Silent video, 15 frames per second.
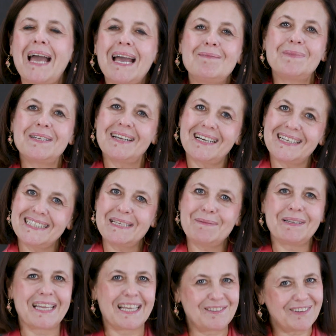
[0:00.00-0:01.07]
Ben bir
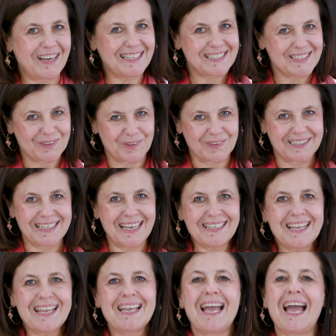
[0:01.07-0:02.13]
akademik advisor olarak
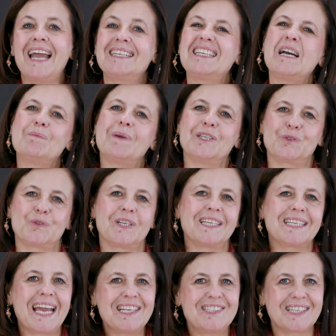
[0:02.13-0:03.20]
erken başvurulara
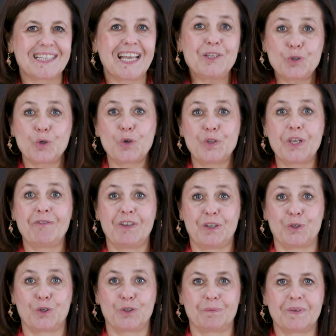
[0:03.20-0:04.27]
gerçekten çok önem
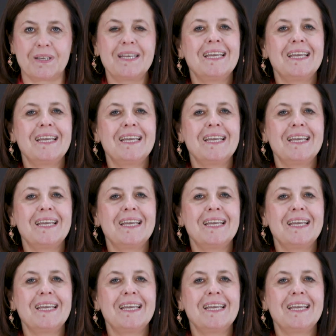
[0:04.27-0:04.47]
veriyorum.